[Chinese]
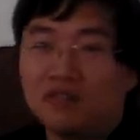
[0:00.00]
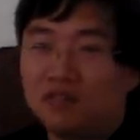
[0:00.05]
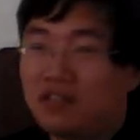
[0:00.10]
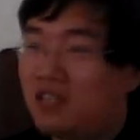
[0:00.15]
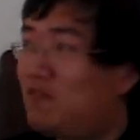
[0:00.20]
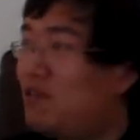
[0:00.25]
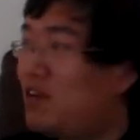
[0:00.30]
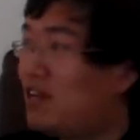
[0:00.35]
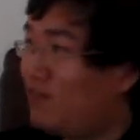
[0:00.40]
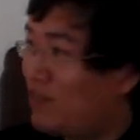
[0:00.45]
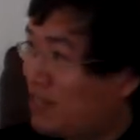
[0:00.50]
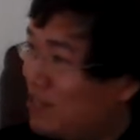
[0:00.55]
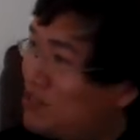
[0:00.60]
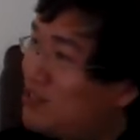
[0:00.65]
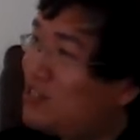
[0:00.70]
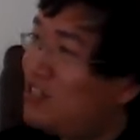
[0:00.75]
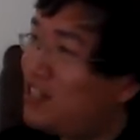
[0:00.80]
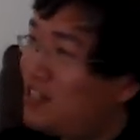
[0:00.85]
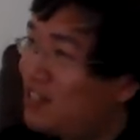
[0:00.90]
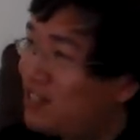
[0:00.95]
我一忘了，反正
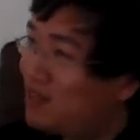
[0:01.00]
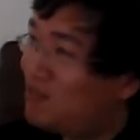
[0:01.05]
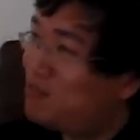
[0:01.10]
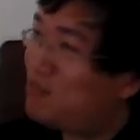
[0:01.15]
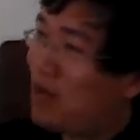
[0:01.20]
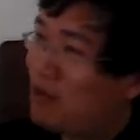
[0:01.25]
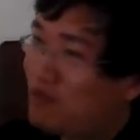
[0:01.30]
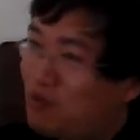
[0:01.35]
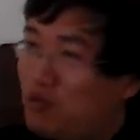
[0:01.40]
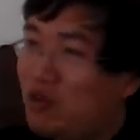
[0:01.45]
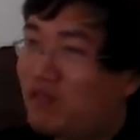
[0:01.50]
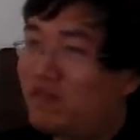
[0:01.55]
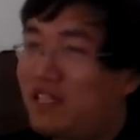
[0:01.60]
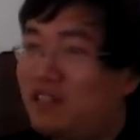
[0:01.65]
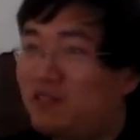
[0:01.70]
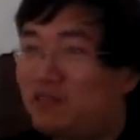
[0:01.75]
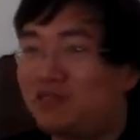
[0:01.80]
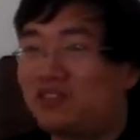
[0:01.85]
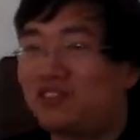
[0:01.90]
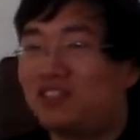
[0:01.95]
就是那个把岳
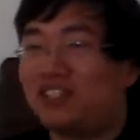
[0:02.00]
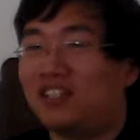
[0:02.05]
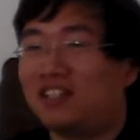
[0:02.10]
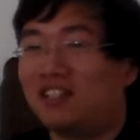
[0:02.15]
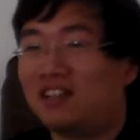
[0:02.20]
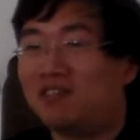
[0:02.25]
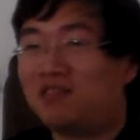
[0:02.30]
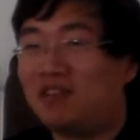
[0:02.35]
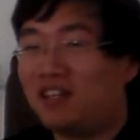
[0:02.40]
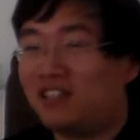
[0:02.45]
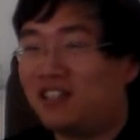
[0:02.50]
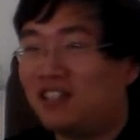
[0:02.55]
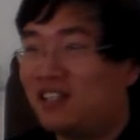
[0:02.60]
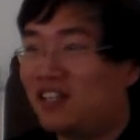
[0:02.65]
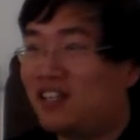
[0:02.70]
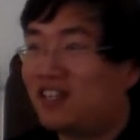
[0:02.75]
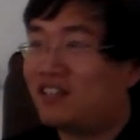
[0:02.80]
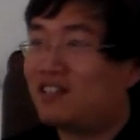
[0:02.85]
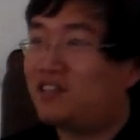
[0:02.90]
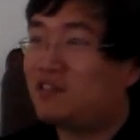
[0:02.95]
飞弄死的那个皇
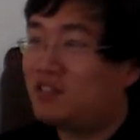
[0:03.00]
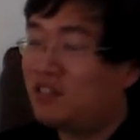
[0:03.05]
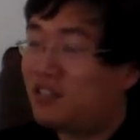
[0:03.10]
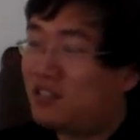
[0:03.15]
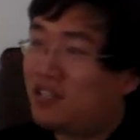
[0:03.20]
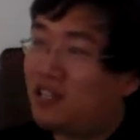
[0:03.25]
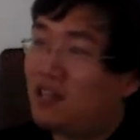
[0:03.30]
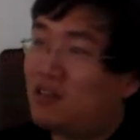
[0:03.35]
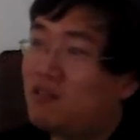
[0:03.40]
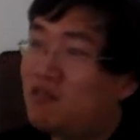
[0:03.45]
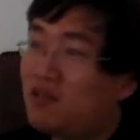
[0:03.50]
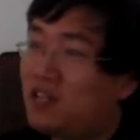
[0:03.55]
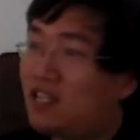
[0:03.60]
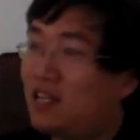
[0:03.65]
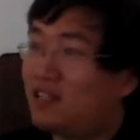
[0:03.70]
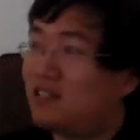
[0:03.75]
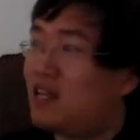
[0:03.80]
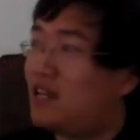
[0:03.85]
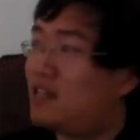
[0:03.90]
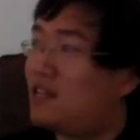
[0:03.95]
帝，就是秦桧
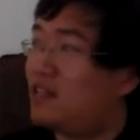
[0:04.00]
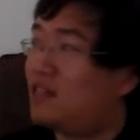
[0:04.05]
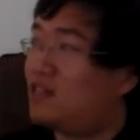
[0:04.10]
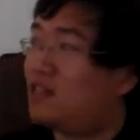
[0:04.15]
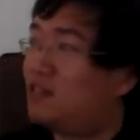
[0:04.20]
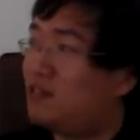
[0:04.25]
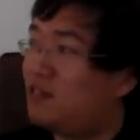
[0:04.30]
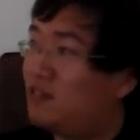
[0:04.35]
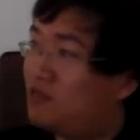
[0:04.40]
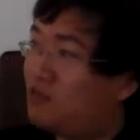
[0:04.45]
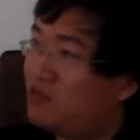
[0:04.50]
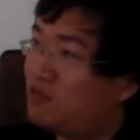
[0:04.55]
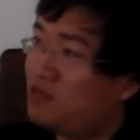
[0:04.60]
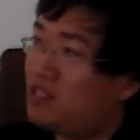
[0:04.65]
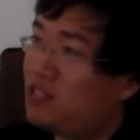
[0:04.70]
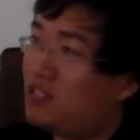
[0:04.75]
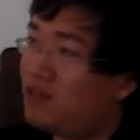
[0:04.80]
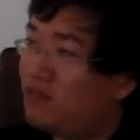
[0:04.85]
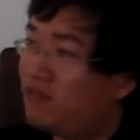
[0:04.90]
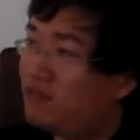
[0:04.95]
当宰相的时候，朱
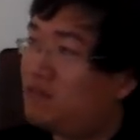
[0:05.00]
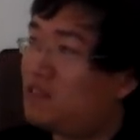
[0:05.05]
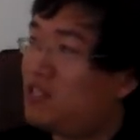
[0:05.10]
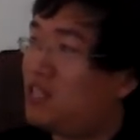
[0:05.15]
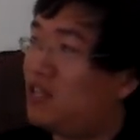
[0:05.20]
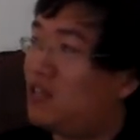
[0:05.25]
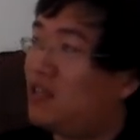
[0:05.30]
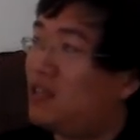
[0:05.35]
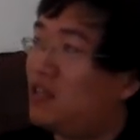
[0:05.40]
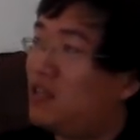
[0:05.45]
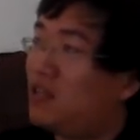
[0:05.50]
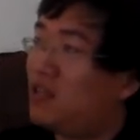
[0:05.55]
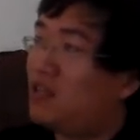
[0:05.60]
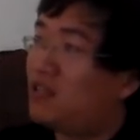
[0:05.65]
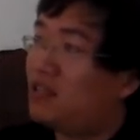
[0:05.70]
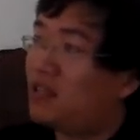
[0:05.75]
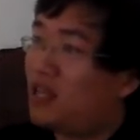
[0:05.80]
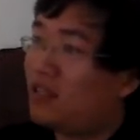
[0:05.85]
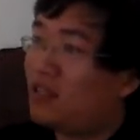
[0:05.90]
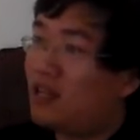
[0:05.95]
熹的父亲。
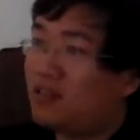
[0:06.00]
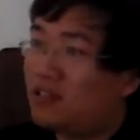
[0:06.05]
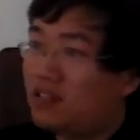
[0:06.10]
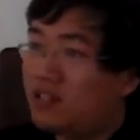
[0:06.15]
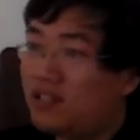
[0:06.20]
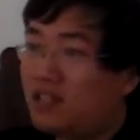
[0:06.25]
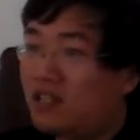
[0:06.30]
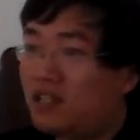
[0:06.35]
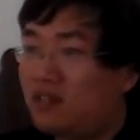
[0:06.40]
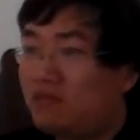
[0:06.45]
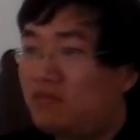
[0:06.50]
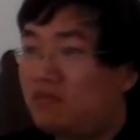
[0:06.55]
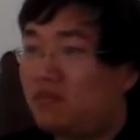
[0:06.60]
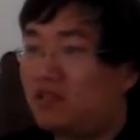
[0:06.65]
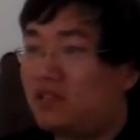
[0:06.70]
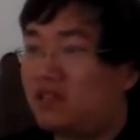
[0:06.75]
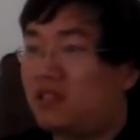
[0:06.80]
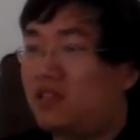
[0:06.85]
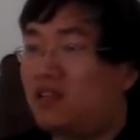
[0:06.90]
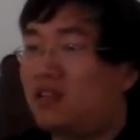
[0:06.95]
他当时是一个御
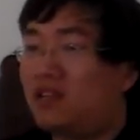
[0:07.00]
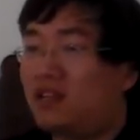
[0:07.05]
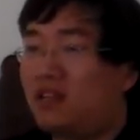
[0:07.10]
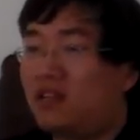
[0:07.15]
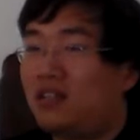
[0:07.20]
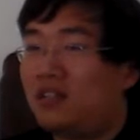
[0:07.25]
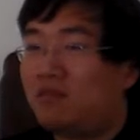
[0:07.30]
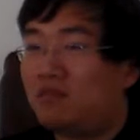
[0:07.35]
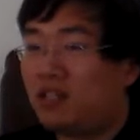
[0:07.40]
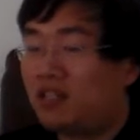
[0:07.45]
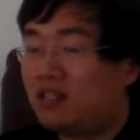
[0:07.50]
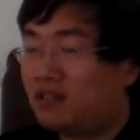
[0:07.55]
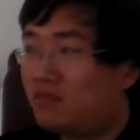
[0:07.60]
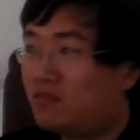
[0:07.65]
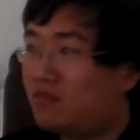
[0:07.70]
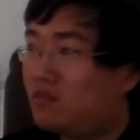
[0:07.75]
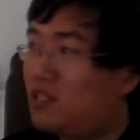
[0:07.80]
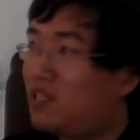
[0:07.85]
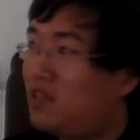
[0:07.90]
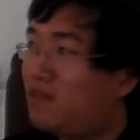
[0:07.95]
史，那么
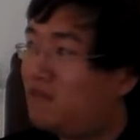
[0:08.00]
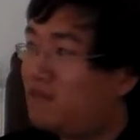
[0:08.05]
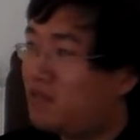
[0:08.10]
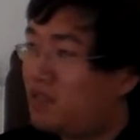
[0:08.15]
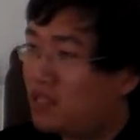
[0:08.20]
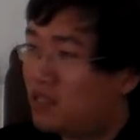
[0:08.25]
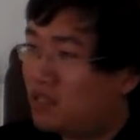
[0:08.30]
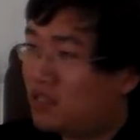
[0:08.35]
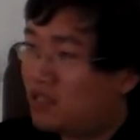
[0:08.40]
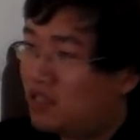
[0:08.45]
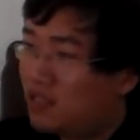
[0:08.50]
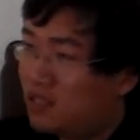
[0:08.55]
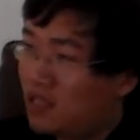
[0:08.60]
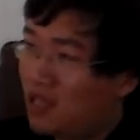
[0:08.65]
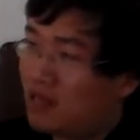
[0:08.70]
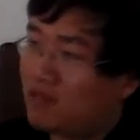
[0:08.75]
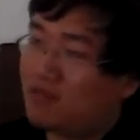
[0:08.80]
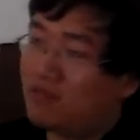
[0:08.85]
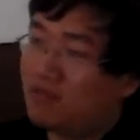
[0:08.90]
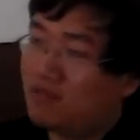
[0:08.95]
朱熹的父亲是
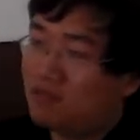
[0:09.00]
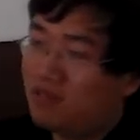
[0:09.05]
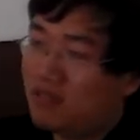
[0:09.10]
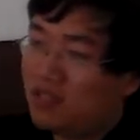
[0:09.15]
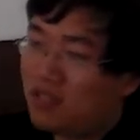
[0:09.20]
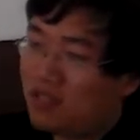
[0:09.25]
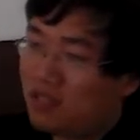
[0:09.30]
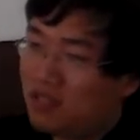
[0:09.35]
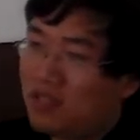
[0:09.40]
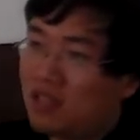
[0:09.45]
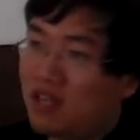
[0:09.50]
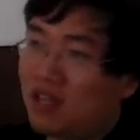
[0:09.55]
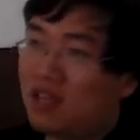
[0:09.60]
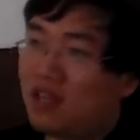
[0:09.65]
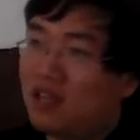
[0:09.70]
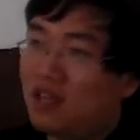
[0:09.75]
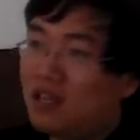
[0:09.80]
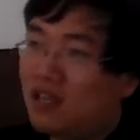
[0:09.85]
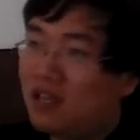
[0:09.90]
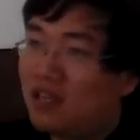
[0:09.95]
尚书吉
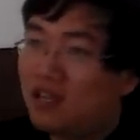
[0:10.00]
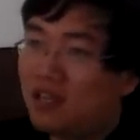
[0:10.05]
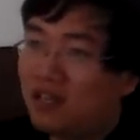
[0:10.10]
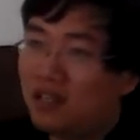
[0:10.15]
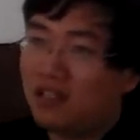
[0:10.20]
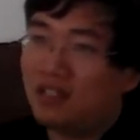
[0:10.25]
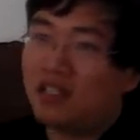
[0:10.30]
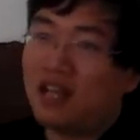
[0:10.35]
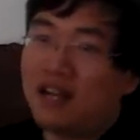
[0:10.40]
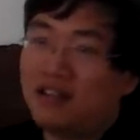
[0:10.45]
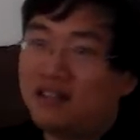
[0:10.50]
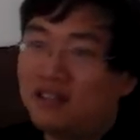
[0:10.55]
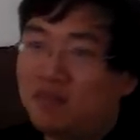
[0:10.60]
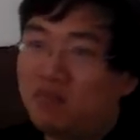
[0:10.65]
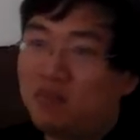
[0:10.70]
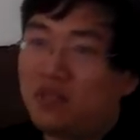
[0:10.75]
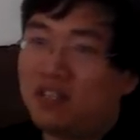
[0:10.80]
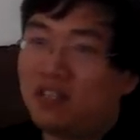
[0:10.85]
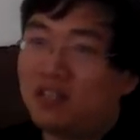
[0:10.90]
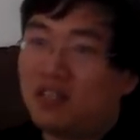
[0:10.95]
言和谈之
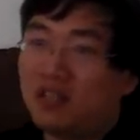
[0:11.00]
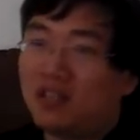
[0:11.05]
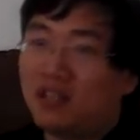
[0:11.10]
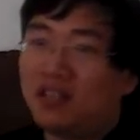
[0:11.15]
弼，